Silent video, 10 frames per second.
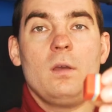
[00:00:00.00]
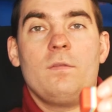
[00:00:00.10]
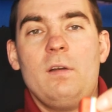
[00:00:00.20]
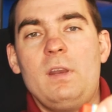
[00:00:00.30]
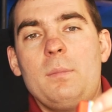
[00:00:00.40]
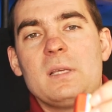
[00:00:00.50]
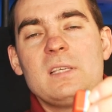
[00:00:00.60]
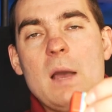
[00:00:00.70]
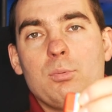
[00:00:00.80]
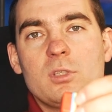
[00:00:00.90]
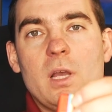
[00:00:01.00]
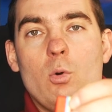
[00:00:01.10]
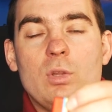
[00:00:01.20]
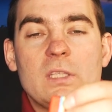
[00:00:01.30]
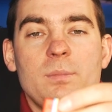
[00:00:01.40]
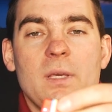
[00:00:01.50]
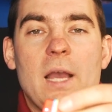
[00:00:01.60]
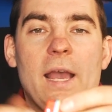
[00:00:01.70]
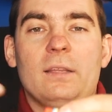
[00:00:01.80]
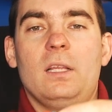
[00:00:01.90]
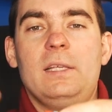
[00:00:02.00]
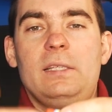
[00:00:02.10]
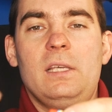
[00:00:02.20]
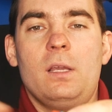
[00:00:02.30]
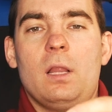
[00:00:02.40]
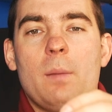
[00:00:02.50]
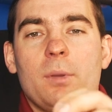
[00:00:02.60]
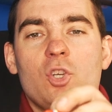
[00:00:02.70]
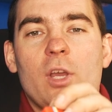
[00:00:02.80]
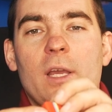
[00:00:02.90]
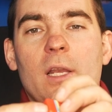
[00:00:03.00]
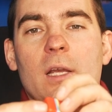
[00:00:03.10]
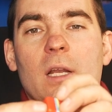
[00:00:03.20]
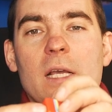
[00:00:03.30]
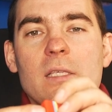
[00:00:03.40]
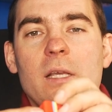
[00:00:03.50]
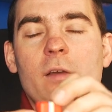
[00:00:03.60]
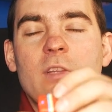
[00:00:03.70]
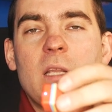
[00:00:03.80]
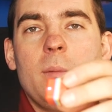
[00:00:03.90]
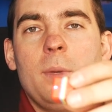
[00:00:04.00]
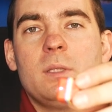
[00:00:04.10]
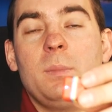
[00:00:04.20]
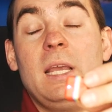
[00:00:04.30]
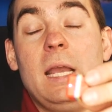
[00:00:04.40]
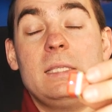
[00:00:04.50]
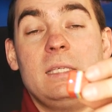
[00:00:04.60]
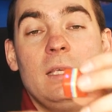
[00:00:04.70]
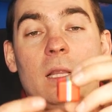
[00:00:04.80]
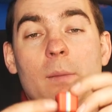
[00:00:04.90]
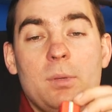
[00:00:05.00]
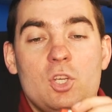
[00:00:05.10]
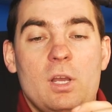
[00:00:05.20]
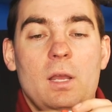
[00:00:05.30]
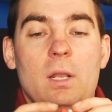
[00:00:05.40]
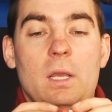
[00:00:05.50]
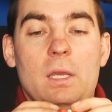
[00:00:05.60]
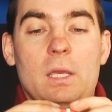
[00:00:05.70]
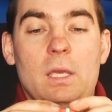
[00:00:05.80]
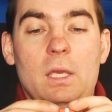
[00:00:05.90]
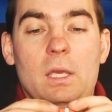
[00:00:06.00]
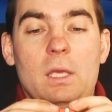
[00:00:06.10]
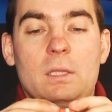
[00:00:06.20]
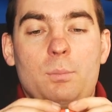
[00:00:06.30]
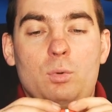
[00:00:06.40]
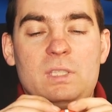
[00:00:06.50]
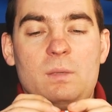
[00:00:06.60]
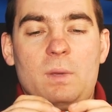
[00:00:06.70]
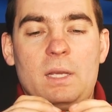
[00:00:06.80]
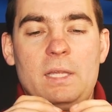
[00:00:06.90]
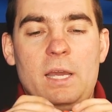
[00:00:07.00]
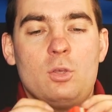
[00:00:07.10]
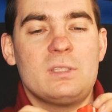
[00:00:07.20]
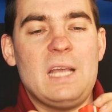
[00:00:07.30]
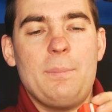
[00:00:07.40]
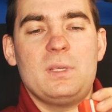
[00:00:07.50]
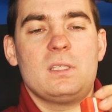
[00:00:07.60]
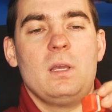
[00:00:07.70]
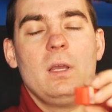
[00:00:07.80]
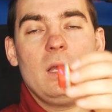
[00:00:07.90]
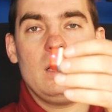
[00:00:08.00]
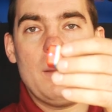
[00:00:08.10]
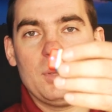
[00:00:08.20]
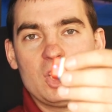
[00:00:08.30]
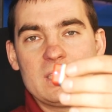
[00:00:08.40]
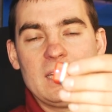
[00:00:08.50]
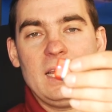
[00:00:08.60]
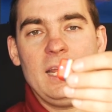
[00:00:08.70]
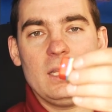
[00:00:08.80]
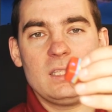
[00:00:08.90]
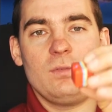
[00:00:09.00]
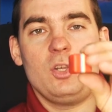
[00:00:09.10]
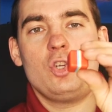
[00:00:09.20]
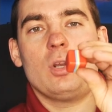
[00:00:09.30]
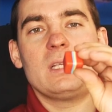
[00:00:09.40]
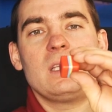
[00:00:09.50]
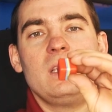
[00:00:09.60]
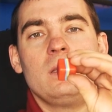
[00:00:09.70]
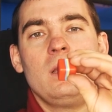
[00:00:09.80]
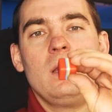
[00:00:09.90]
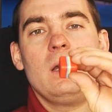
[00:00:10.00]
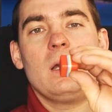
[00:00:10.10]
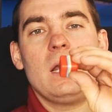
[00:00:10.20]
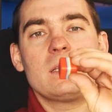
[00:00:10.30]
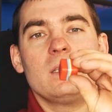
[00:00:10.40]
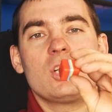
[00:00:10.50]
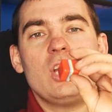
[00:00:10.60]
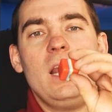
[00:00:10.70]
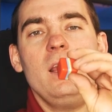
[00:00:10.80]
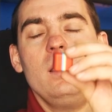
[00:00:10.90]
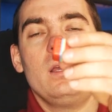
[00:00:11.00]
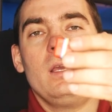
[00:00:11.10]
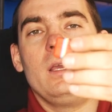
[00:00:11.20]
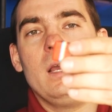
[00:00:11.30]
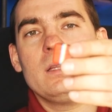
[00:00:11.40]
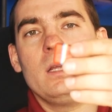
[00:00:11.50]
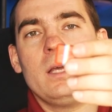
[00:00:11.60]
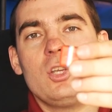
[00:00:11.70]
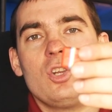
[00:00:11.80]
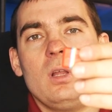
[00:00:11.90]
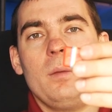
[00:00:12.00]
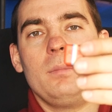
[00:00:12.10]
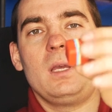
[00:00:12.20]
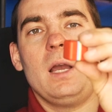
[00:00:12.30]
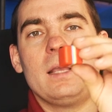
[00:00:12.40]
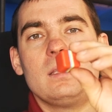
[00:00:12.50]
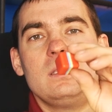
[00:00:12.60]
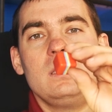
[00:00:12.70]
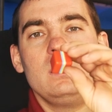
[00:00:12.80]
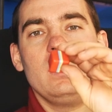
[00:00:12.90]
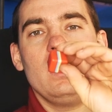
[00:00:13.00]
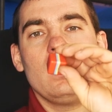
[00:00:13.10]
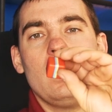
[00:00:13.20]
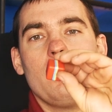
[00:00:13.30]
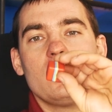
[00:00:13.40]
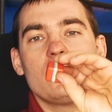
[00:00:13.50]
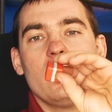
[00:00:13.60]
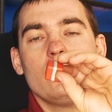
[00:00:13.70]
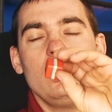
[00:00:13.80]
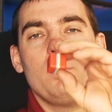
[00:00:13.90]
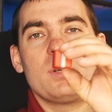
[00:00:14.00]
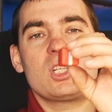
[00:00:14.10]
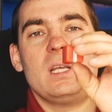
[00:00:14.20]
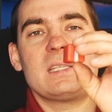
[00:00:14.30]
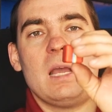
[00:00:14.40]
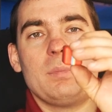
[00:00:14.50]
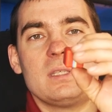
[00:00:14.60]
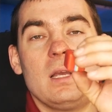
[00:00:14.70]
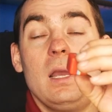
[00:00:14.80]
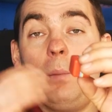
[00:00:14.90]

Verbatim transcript: Во время запуска у нас мигает или синяя лампочка, или красная. В данный момент мигает синяя лампочка. И, допустим, когда идет запись, лампочка загорелась, вы еще раз один раз нажали, и она начала мигать, синяя лампочка. Ну и пошла запись.